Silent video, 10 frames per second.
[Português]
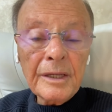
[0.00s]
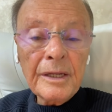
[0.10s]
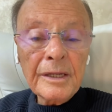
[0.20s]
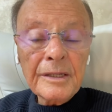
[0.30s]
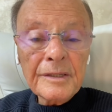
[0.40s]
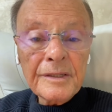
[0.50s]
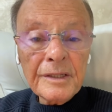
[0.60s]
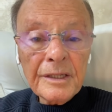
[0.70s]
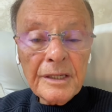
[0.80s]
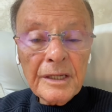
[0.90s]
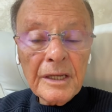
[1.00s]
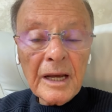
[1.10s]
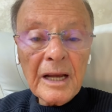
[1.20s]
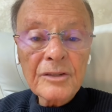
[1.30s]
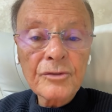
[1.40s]
teria que
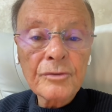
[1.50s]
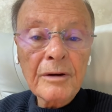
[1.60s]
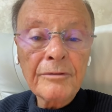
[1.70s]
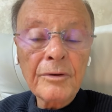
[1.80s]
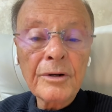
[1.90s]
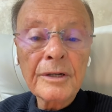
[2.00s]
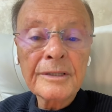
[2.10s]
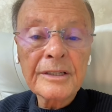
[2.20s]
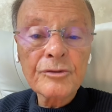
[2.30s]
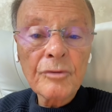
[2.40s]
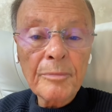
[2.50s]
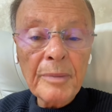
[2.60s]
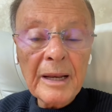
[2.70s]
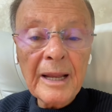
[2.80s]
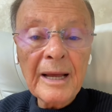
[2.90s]
seguir a sua voz, a sua
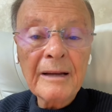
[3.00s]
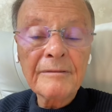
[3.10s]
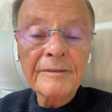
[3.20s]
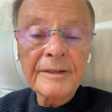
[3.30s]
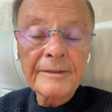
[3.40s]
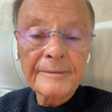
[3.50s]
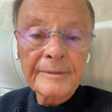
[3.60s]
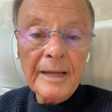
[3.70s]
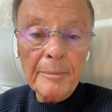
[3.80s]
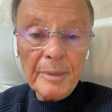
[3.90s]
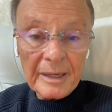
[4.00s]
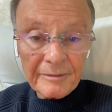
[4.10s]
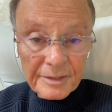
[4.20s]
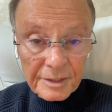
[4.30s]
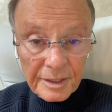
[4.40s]
palavra, a
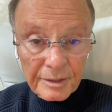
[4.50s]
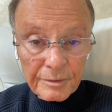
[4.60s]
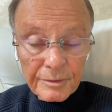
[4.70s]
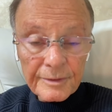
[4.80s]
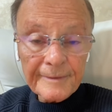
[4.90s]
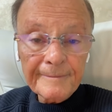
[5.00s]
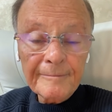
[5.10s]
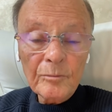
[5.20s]
palavra de Deus.